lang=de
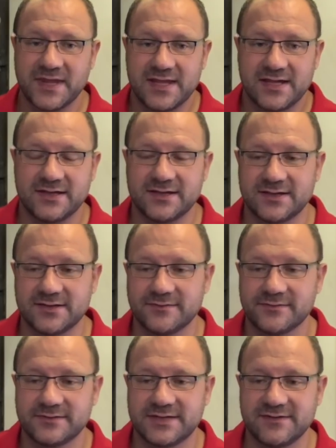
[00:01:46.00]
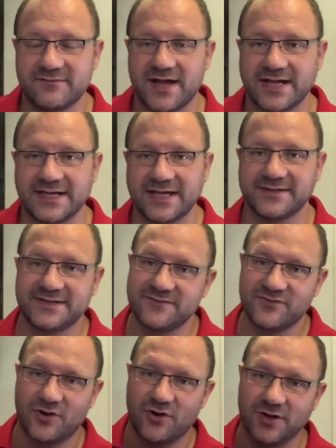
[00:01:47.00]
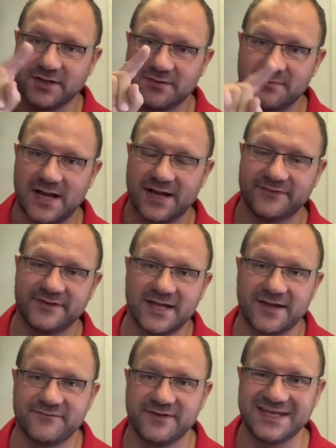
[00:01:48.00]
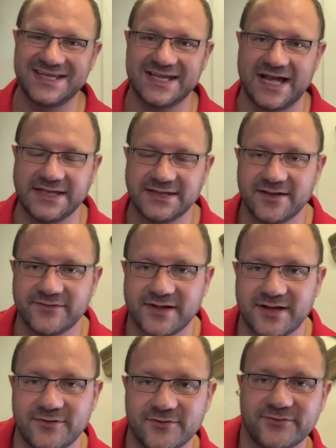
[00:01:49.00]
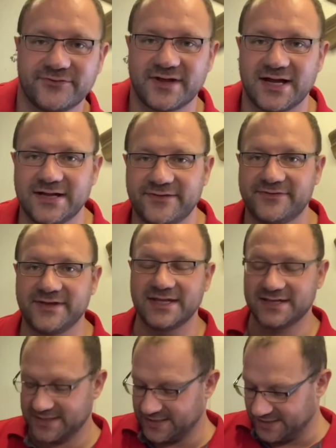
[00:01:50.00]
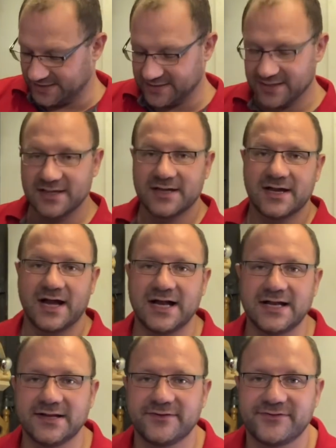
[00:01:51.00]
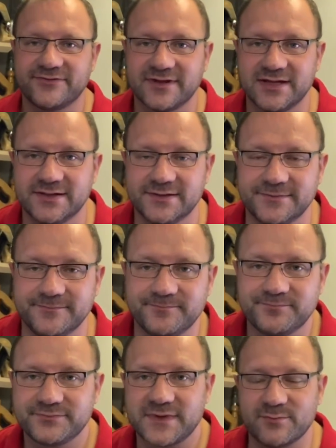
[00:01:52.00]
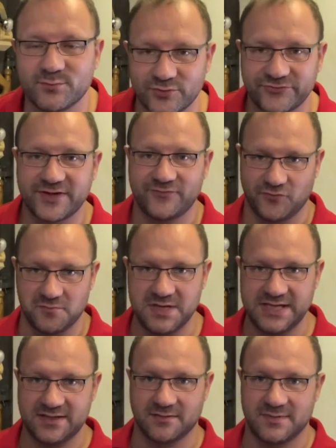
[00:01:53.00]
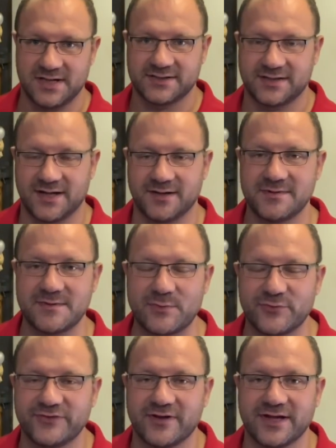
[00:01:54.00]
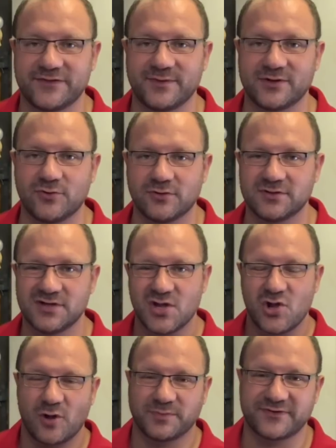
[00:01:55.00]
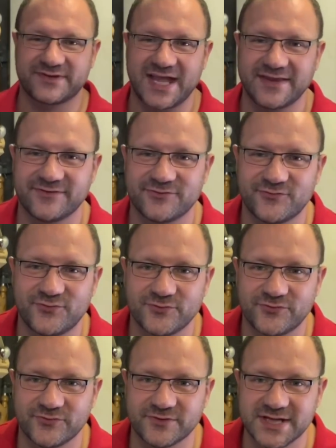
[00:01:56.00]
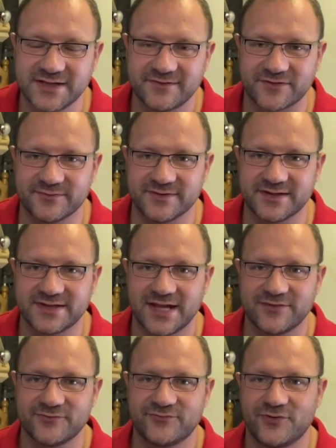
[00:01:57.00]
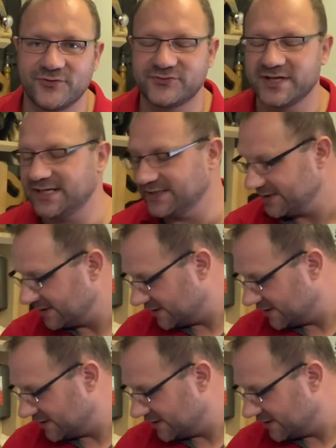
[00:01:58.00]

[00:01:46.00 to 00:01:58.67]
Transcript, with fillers: Äh, die Variante, die wir heute machen, sieht ein wenig anders aus als die, die ich als ähm, Muster für mich gemacht habe. Man muss ja auch erstmal gucken, ob das Ganze so funktioniert, was man sich da so vorstellt.